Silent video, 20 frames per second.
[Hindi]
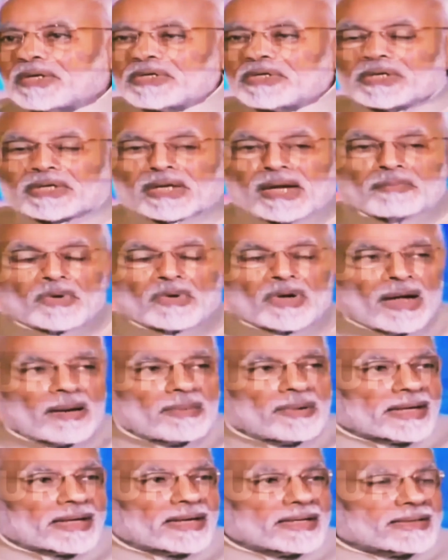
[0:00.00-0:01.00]
इसने का
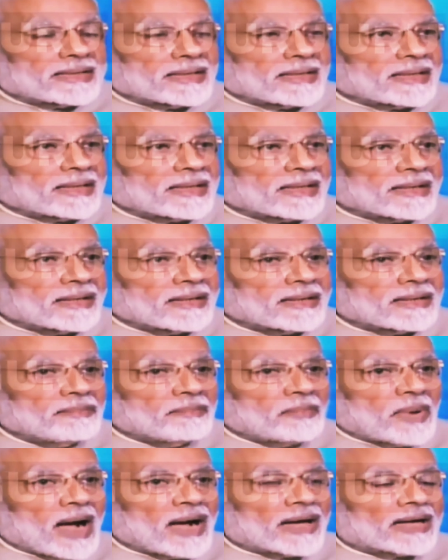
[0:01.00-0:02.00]
मुकाबला कैसे करे
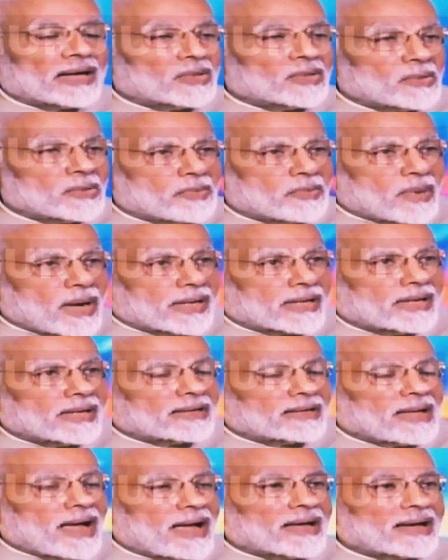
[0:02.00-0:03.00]
भागे तो
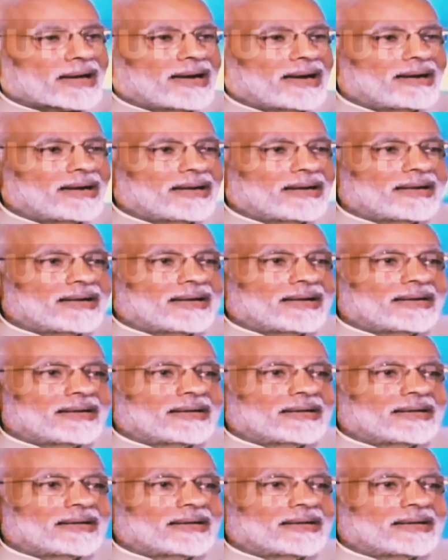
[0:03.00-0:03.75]
भागे जाए कहा